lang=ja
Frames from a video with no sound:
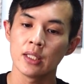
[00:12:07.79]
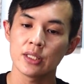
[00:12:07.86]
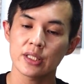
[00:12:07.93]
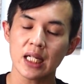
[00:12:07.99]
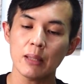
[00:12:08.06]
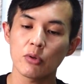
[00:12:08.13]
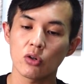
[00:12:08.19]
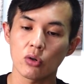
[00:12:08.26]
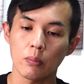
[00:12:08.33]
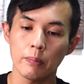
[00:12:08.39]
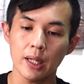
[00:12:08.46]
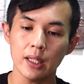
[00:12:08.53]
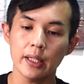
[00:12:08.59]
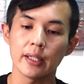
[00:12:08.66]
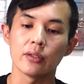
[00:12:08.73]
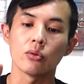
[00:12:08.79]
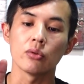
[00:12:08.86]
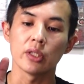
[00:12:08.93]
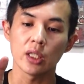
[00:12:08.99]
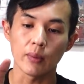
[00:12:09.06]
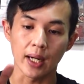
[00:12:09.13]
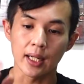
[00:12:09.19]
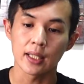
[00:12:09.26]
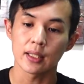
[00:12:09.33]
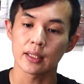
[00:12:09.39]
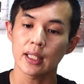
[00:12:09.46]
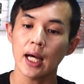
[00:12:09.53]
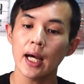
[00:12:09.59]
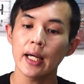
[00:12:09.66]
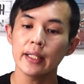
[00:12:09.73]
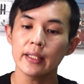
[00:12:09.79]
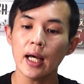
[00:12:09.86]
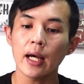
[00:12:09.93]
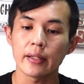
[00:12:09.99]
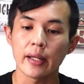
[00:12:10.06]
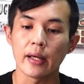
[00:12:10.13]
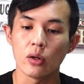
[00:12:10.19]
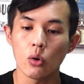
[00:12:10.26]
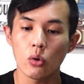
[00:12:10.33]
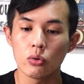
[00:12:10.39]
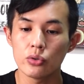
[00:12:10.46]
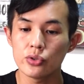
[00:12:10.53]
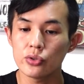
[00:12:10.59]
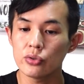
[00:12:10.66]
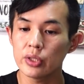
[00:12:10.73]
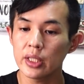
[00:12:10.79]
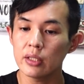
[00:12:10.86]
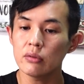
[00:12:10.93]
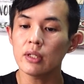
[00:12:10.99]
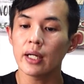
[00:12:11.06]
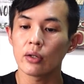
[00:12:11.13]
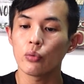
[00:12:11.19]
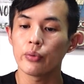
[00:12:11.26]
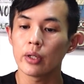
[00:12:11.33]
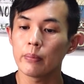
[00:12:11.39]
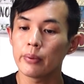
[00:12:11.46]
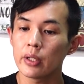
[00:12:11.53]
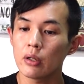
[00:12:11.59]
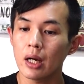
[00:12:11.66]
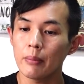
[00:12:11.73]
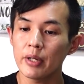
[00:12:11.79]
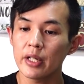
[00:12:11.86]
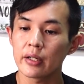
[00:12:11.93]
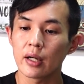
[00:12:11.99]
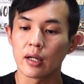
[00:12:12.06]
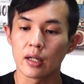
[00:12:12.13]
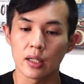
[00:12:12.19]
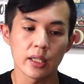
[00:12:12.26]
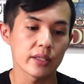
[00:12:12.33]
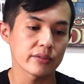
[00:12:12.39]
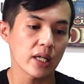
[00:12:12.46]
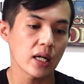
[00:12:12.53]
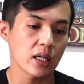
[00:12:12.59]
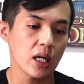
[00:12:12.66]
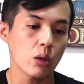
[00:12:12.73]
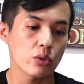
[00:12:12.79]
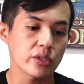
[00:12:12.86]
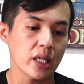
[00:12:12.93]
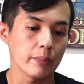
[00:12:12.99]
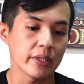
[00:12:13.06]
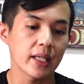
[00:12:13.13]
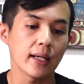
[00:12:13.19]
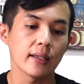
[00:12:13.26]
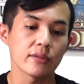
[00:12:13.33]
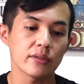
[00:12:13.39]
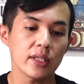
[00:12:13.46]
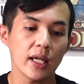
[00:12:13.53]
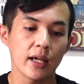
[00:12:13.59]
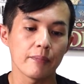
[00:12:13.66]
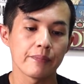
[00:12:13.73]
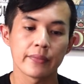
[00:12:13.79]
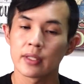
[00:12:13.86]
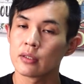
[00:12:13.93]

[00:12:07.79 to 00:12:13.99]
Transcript: しかもこのパレードには大体ねろくじゅうにんぐらいのフィリピンのアメリカンがね参加をしたみたいですね。